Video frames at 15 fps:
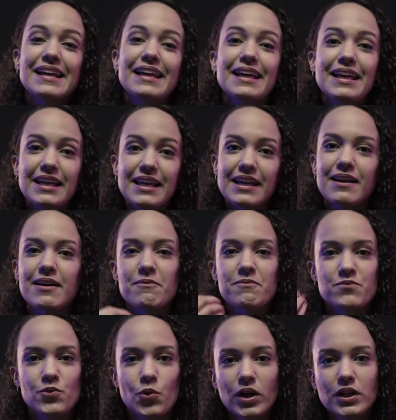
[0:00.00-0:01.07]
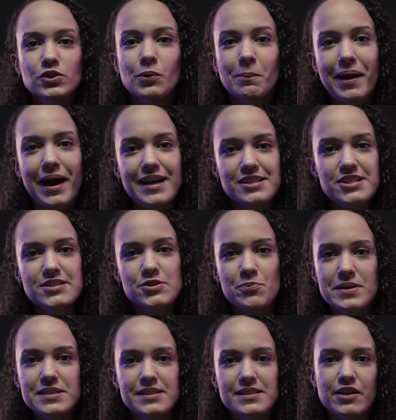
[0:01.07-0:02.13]
E Quanto mais
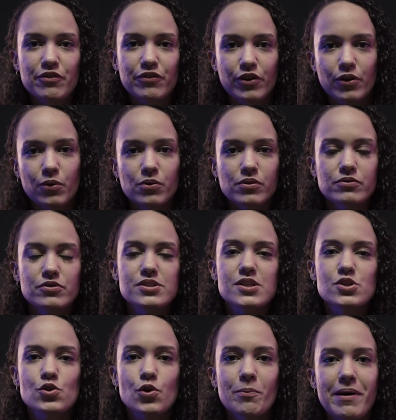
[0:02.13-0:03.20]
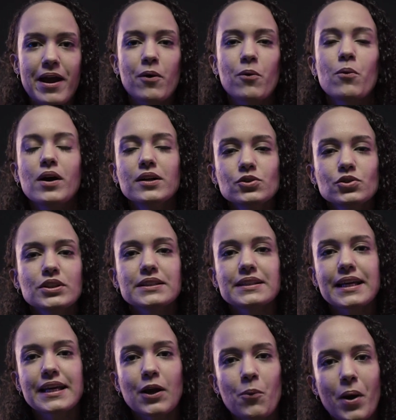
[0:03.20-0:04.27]
específico você souber quanto que
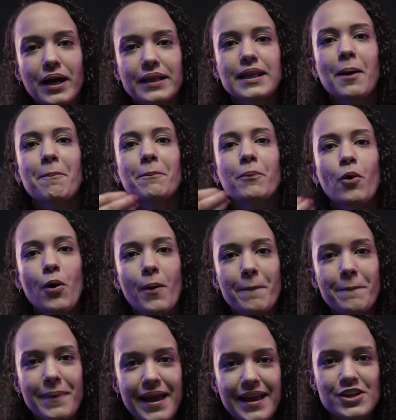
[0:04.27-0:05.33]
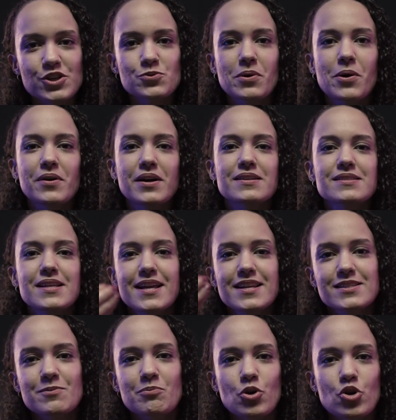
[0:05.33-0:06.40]
tem que guardar por mês para alcançar
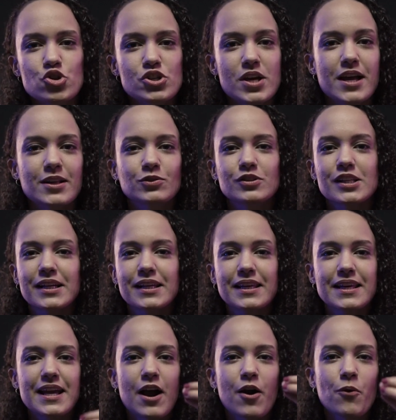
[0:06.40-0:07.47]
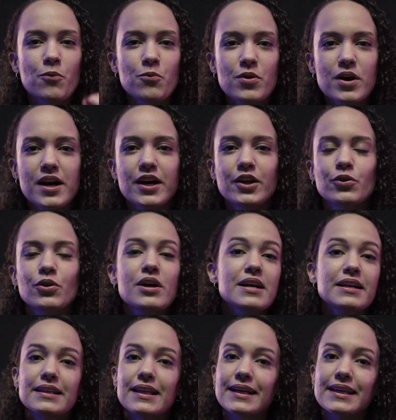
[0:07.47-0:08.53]
esse projeto daqui a um ano,
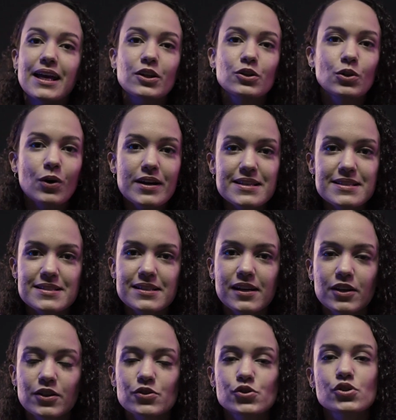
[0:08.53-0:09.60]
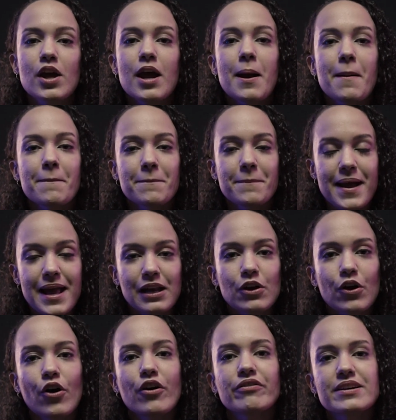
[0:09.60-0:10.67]
daqui a dois anos,
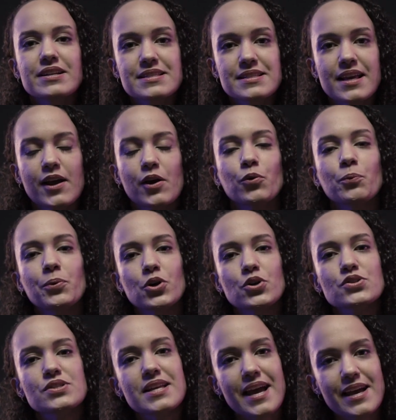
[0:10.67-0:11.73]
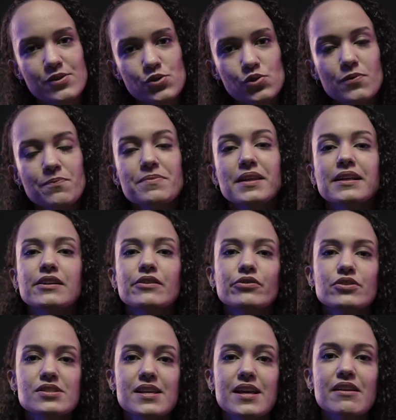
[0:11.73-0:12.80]
melhor vai ser o processo de
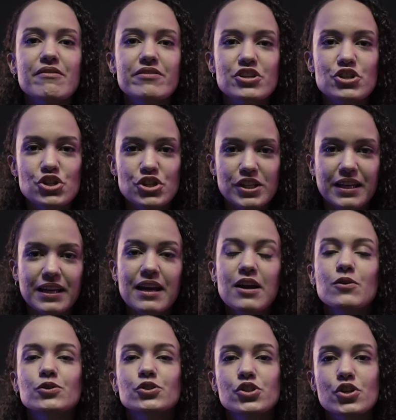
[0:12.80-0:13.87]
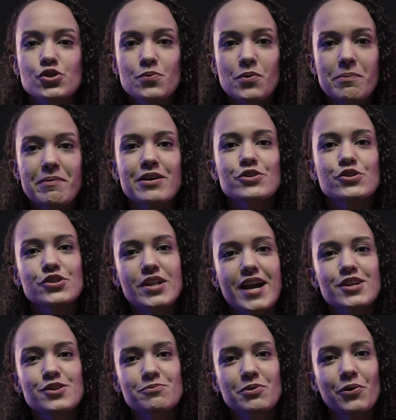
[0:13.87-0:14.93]
você investir os seus primeiros
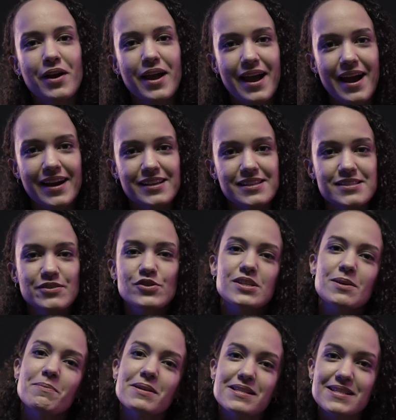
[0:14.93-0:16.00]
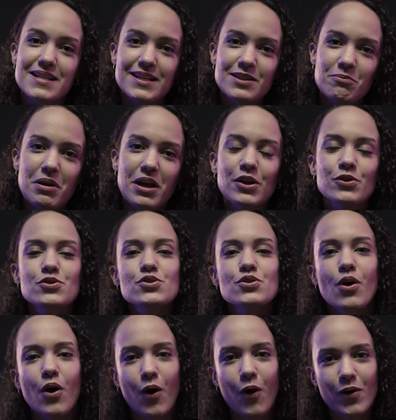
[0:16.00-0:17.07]
10 mil reais. Se você precisar de menos,
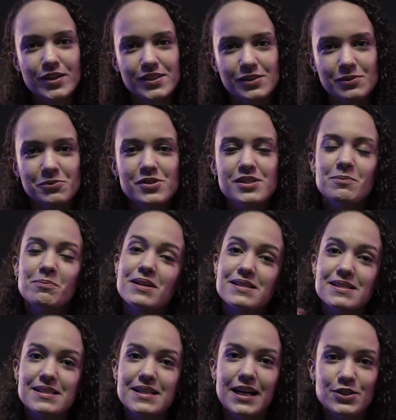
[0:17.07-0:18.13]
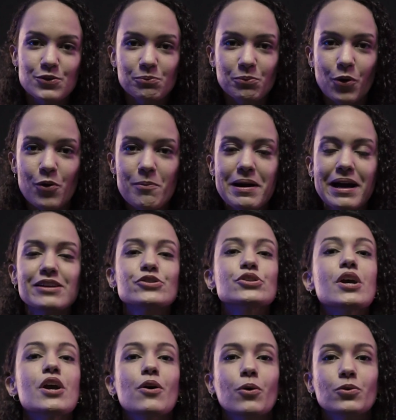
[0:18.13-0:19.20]
ótimo. Se precisar de um pouco mais,
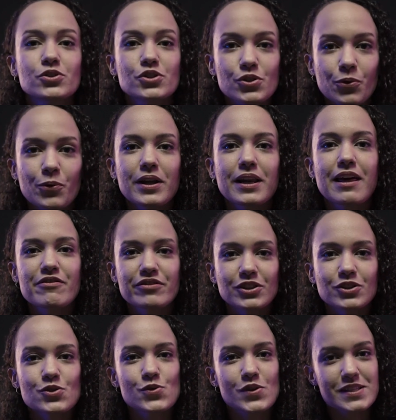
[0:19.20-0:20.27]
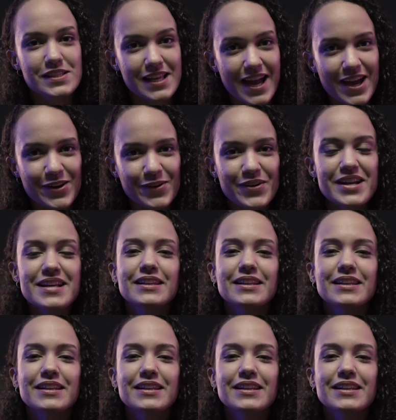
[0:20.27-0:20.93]
continue levando isso a sério.